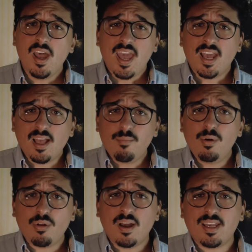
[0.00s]
e
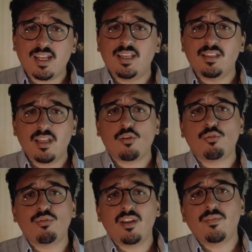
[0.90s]
ingabbiato anche all'interno
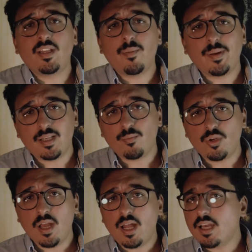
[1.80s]
di una vita
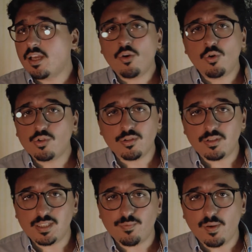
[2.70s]
matrimoniale che non lo
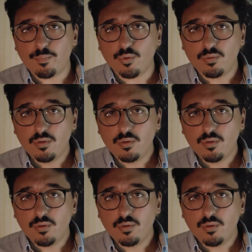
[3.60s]
soddisfa più.